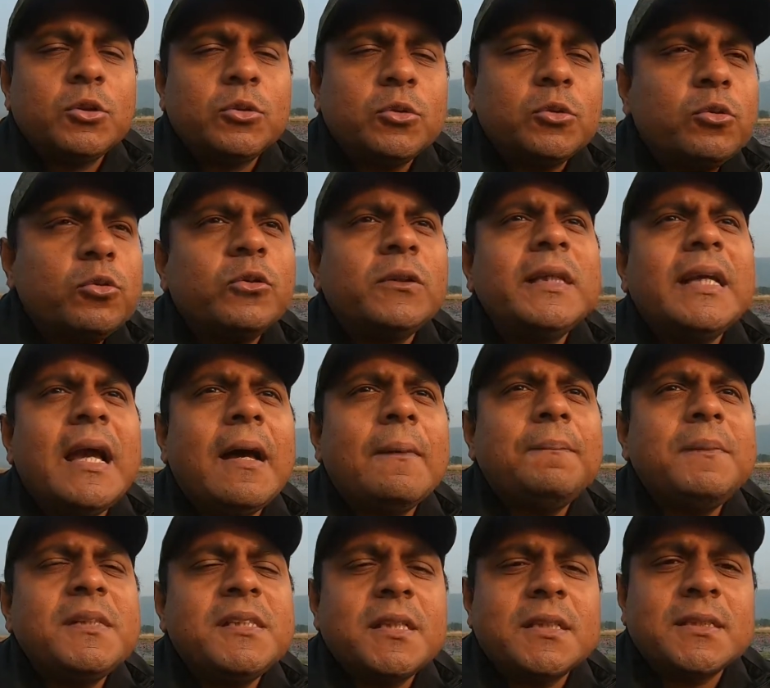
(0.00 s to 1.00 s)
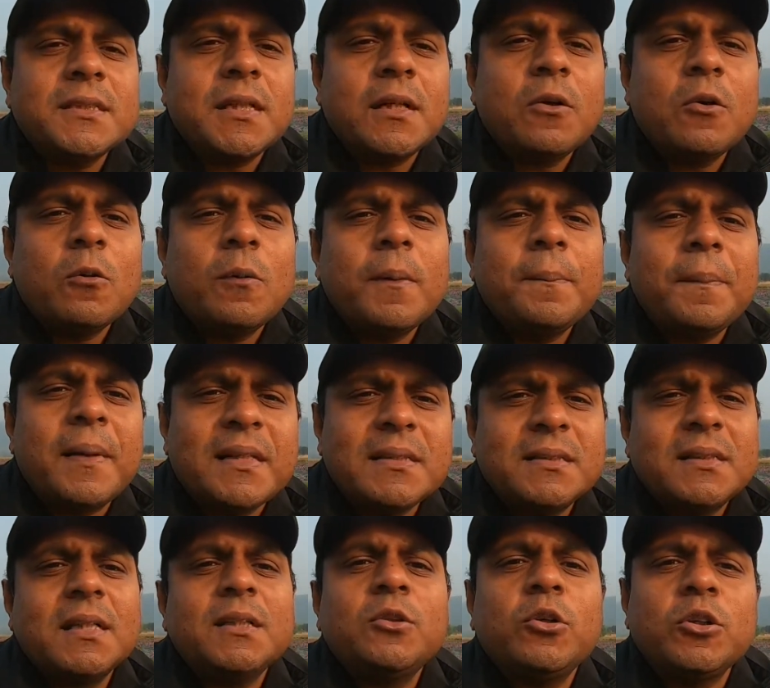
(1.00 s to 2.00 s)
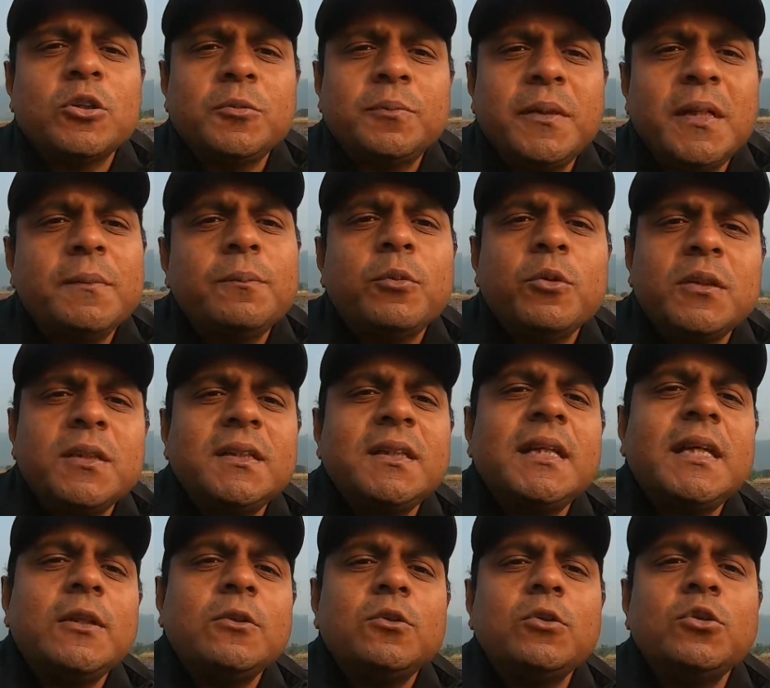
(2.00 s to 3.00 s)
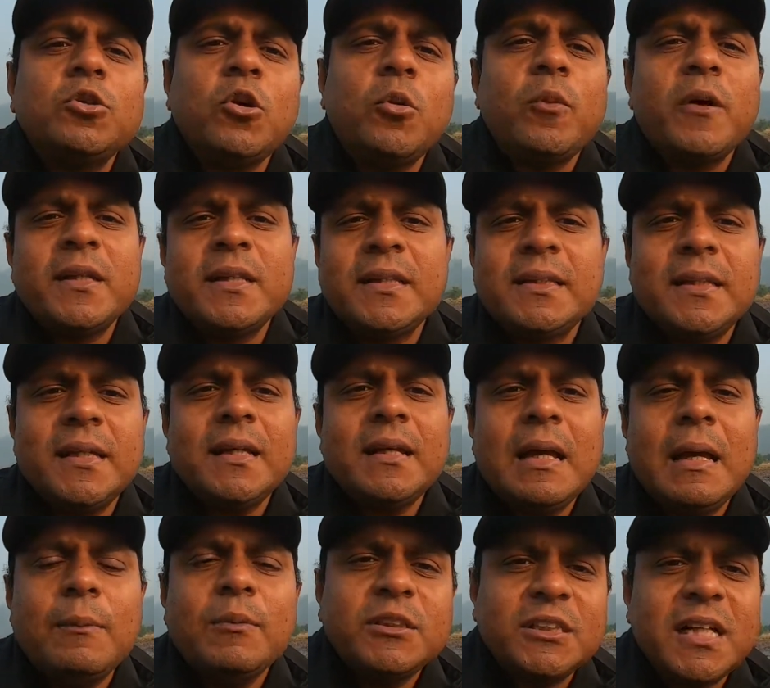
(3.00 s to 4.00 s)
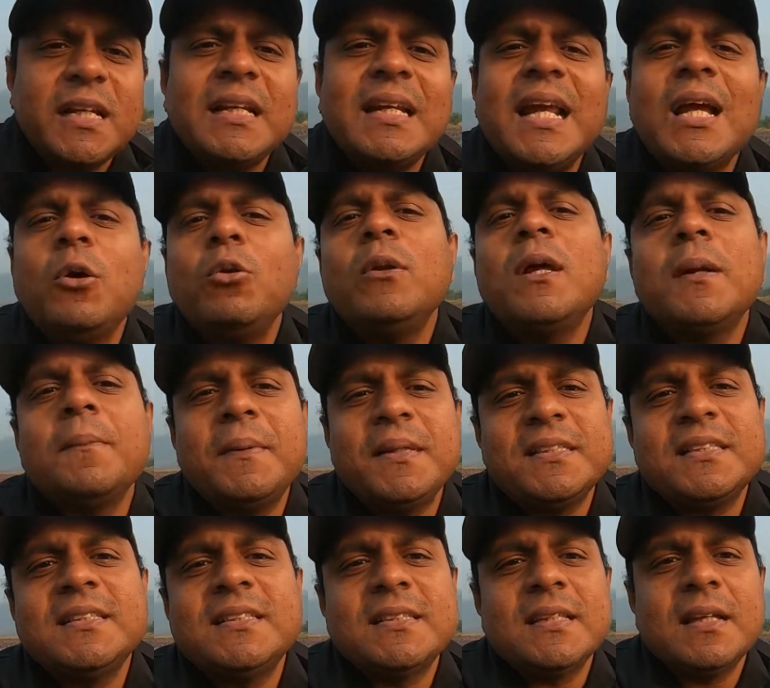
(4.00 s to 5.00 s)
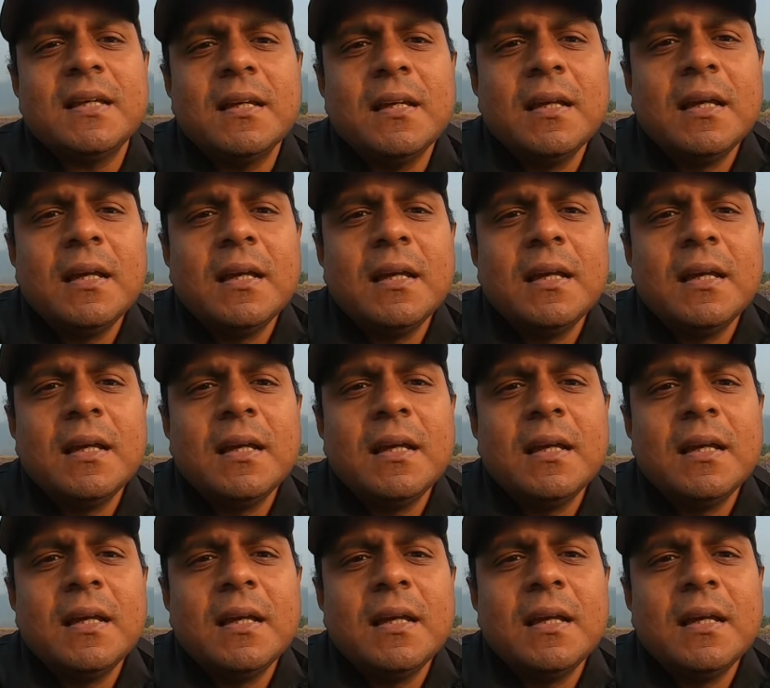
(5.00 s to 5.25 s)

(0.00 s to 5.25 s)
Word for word: শুরুতেই আপনি চেষ্টা করবেন পাঁচ থেকে দশ মিনিট প্রতিদিন একটু সময় দিতে এবং সেটা রেগুলার বেসিসে